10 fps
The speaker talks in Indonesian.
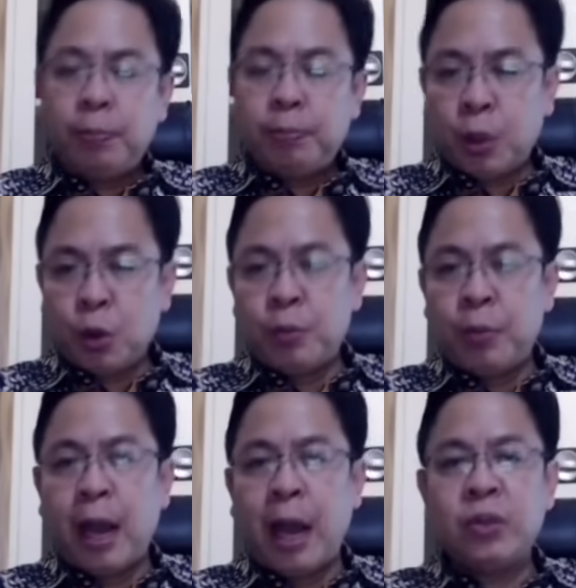terus
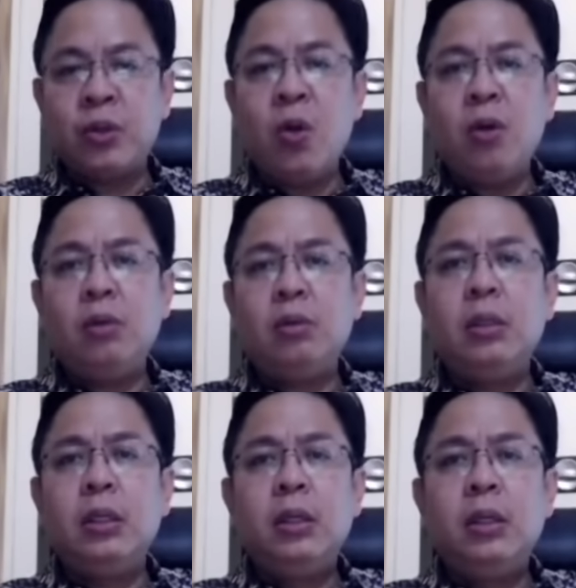berlangsung
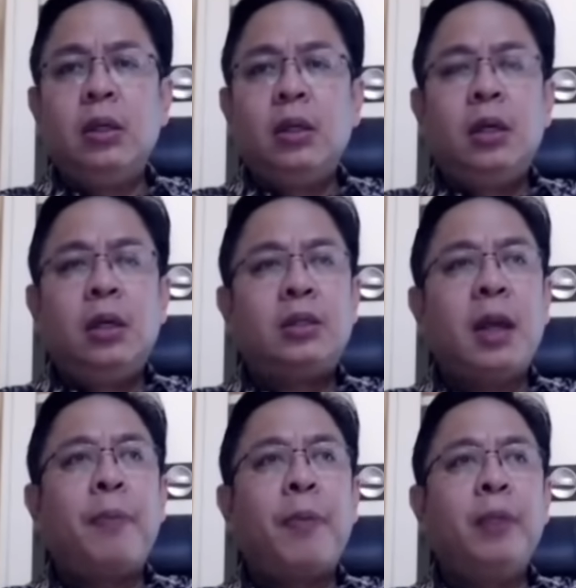Eh,
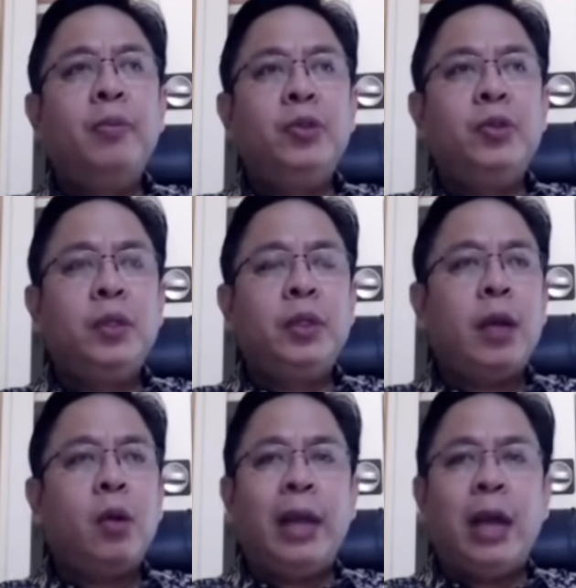sampai munculnya
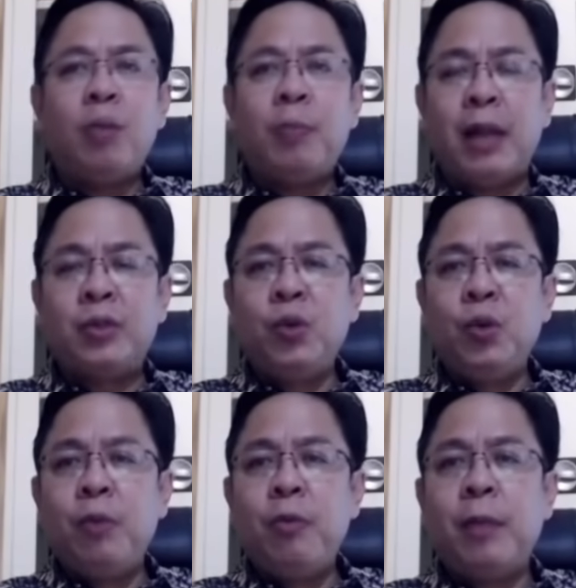quick count palsu
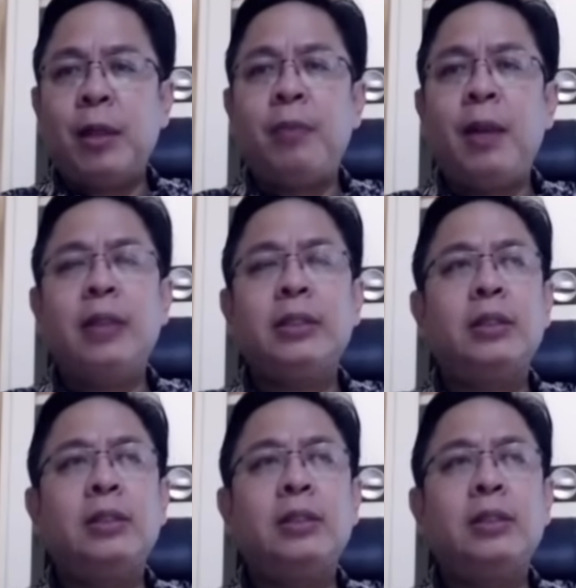2014,